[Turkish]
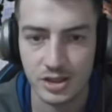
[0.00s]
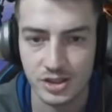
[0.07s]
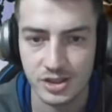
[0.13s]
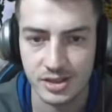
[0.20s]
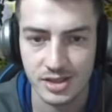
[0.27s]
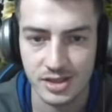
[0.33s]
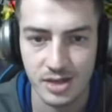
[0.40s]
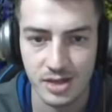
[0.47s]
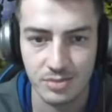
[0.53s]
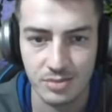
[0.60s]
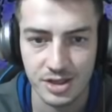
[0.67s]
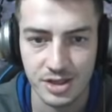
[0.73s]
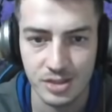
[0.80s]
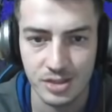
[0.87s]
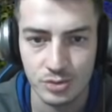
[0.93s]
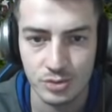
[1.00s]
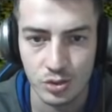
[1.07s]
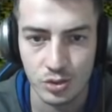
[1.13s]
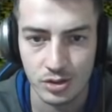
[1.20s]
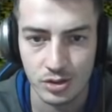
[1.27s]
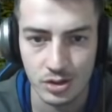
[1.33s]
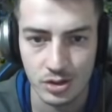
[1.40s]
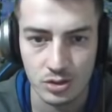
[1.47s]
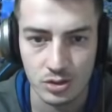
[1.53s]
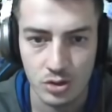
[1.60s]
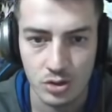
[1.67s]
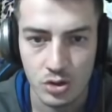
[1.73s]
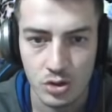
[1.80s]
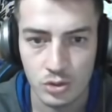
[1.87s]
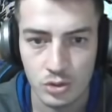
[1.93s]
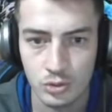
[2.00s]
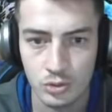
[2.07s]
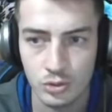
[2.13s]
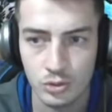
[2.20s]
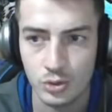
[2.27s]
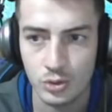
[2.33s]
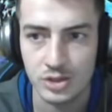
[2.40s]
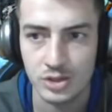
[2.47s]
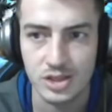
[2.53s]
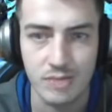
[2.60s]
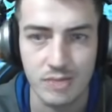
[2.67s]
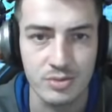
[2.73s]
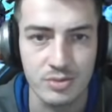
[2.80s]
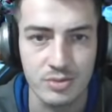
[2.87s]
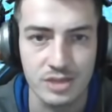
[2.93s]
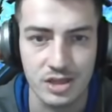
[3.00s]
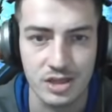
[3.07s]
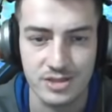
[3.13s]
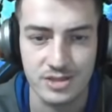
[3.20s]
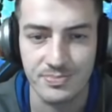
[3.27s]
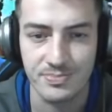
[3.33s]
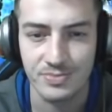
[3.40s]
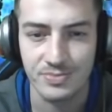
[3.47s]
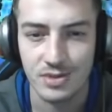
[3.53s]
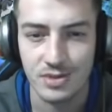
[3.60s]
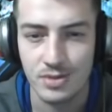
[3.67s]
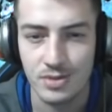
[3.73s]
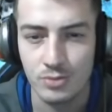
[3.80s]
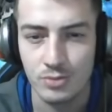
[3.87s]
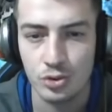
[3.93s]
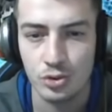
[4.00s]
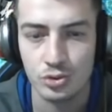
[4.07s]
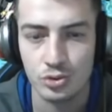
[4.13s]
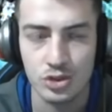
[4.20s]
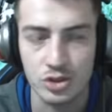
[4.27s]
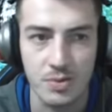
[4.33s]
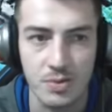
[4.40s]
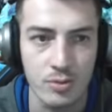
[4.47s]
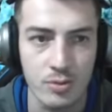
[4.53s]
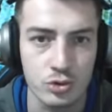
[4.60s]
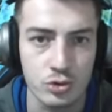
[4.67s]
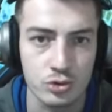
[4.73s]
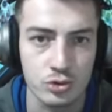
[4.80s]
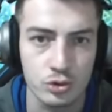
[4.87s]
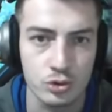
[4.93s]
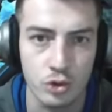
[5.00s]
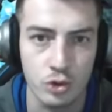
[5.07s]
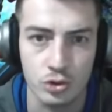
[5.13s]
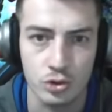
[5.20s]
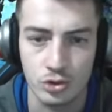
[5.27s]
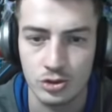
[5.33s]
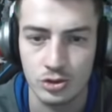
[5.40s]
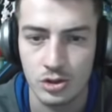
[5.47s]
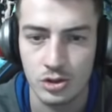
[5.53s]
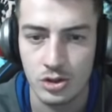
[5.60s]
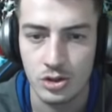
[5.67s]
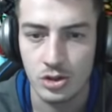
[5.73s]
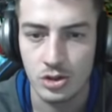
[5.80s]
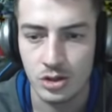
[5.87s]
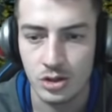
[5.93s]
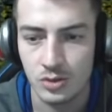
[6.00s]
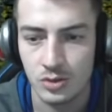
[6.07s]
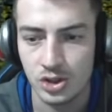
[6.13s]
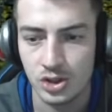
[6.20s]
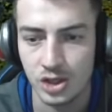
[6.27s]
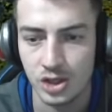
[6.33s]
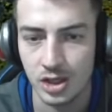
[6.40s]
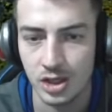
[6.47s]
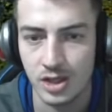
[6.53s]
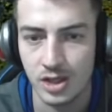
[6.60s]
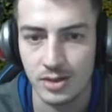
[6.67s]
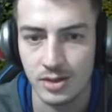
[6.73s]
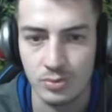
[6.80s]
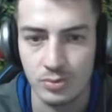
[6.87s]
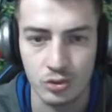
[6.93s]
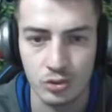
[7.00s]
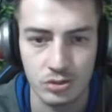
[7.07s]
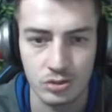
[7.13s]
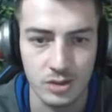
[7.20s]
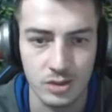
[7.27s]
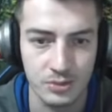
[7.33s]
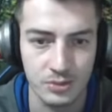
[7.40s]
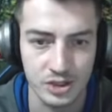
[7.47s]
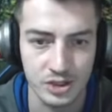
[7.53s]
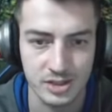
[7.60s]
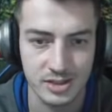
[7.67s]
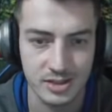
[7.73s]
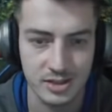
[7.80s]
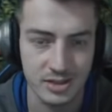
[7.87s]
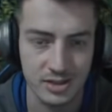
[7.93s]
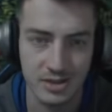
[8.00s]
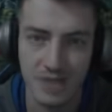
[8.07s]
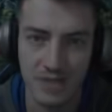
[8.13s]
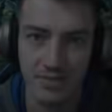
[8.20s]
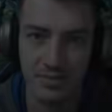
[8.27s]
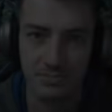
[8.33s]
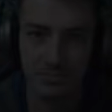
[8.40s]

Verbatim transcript: selamlar. Kimse yokken günlük quest'i yapmamız lazım. Biliyorsunuz yapamıyoruz çünkü çok zor. İnşallah bugün yapacağız. Devam.